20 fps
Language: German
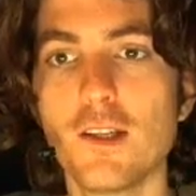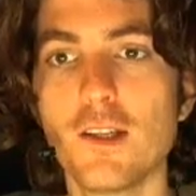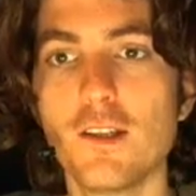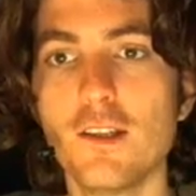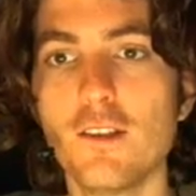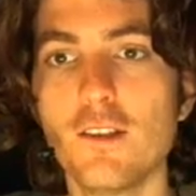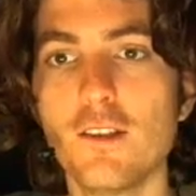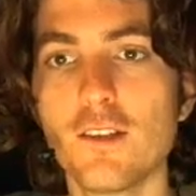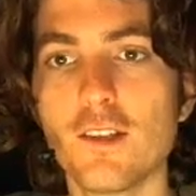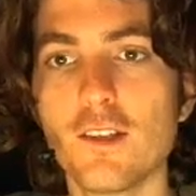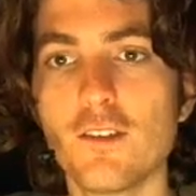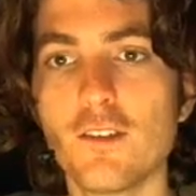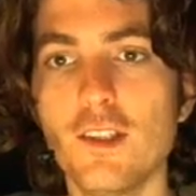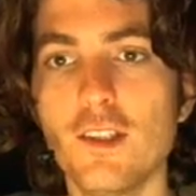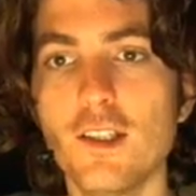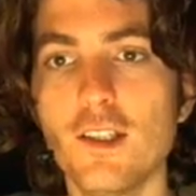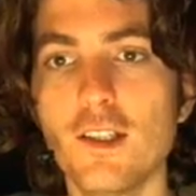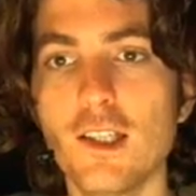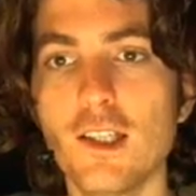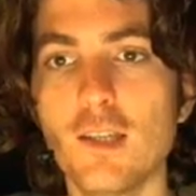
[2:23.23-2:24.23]
ist, dass
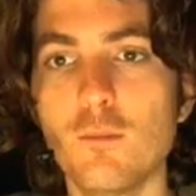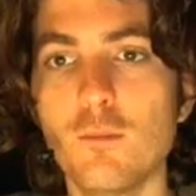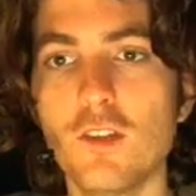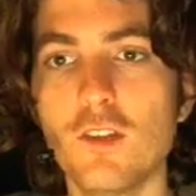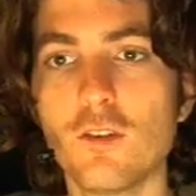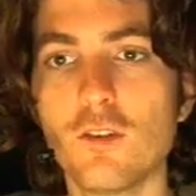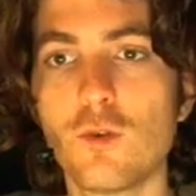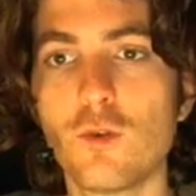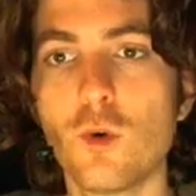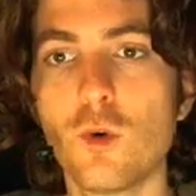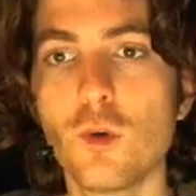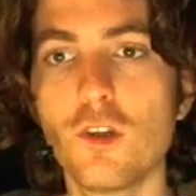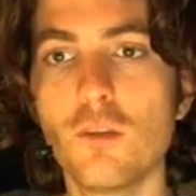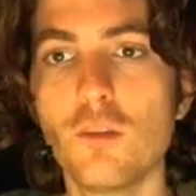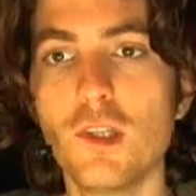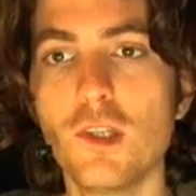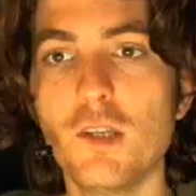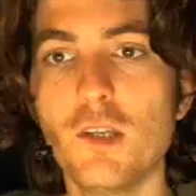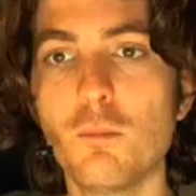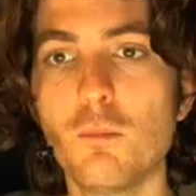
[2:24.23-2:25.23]
hier eben diese Pfote
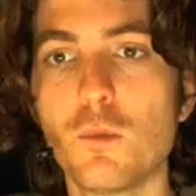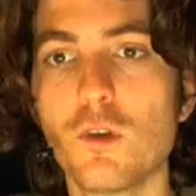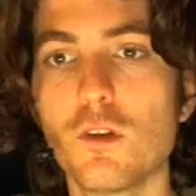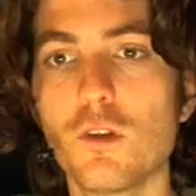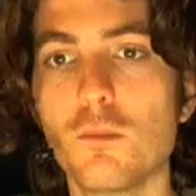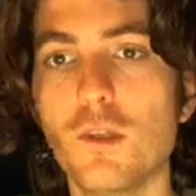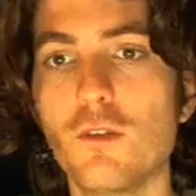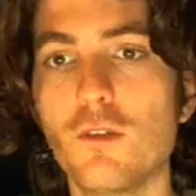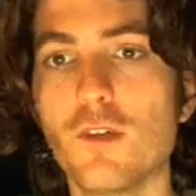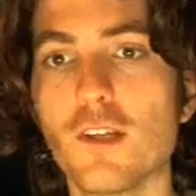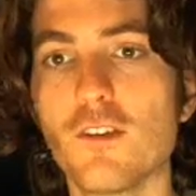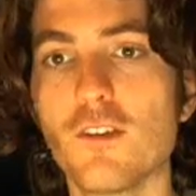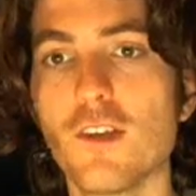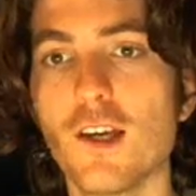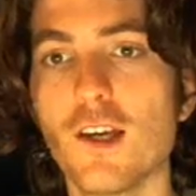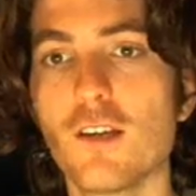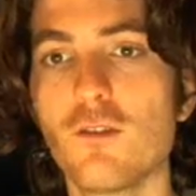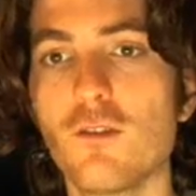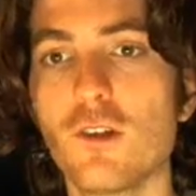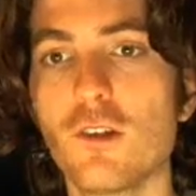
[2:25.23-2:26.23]
mit dem Mund
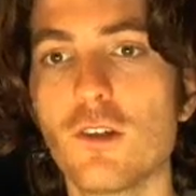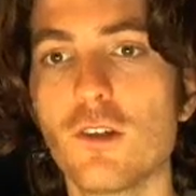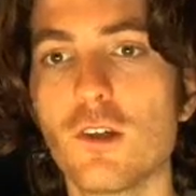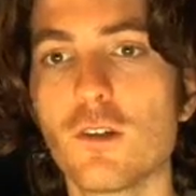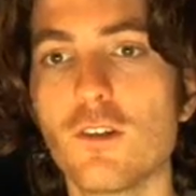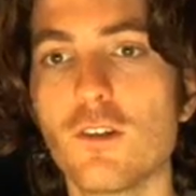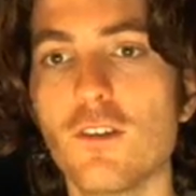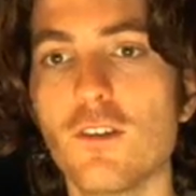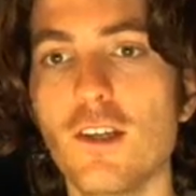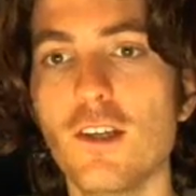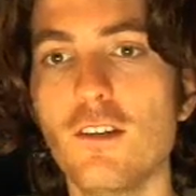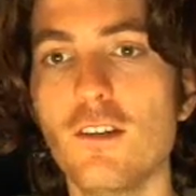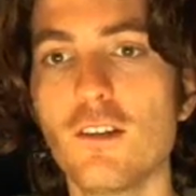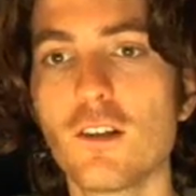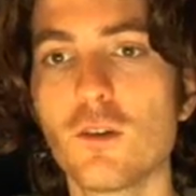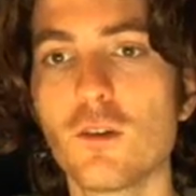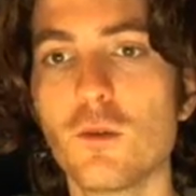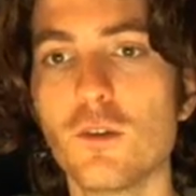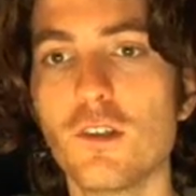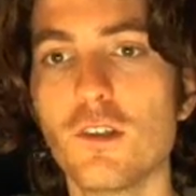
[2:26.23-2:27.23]
mitverzerrt wird und auch dieser
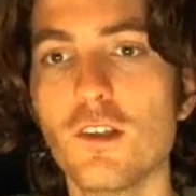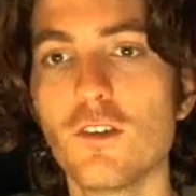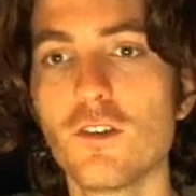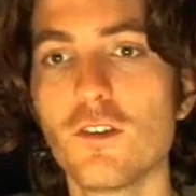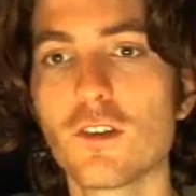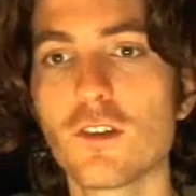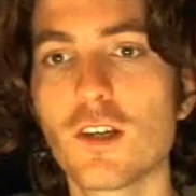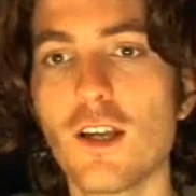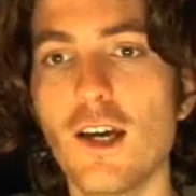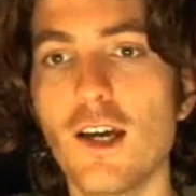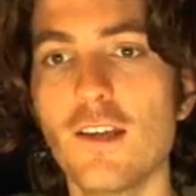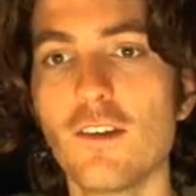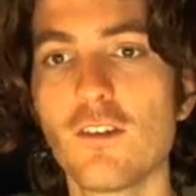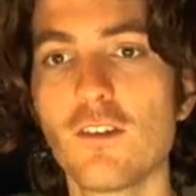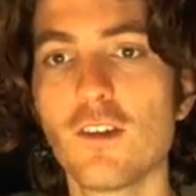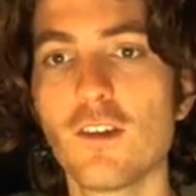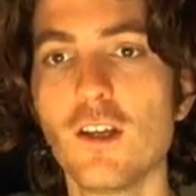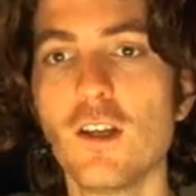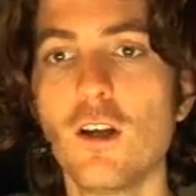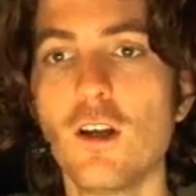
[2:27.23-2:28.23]
Hintergrund hier so ein kleines